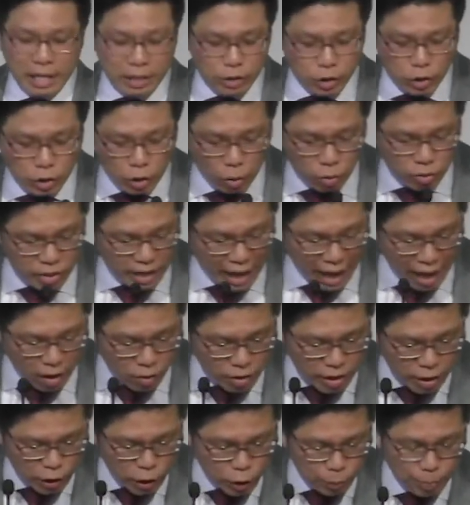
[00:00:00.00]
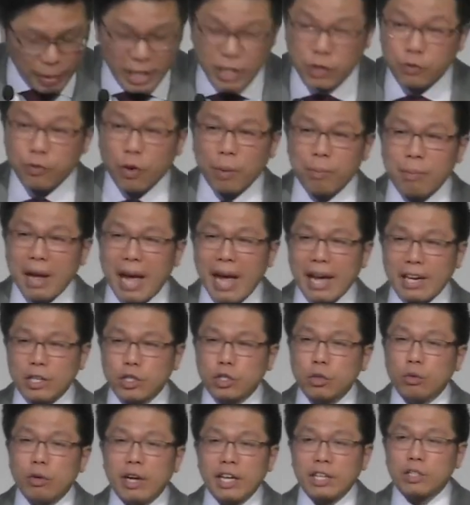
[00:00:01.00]
那这些是否有效
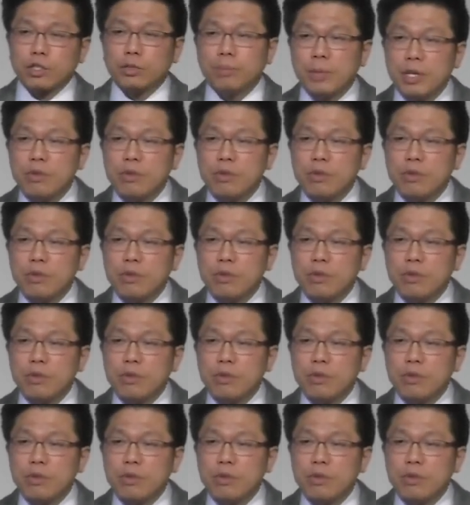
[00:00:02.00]
呢？